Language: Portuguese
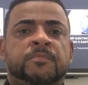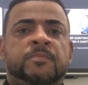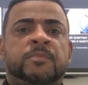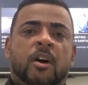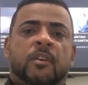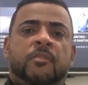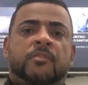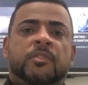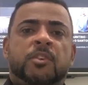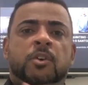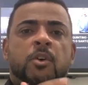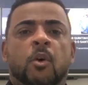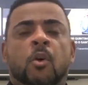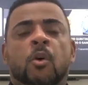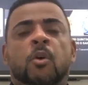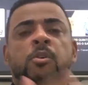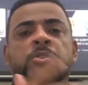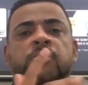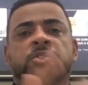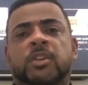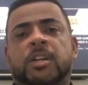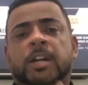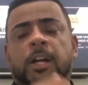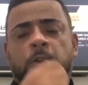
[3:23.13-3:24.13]
9,
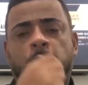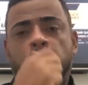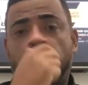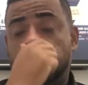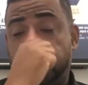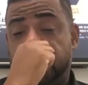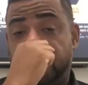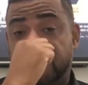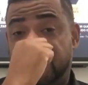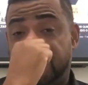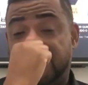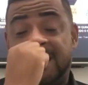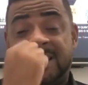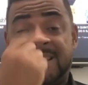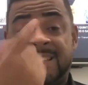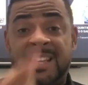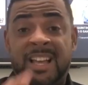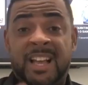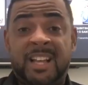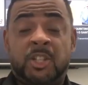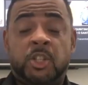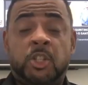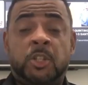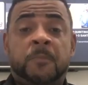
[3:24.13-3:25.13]
11, 14,
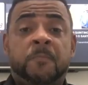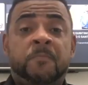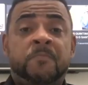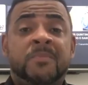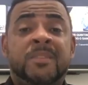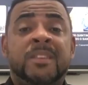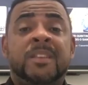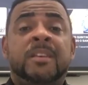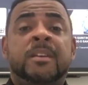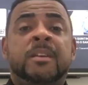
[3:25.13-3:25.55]
17,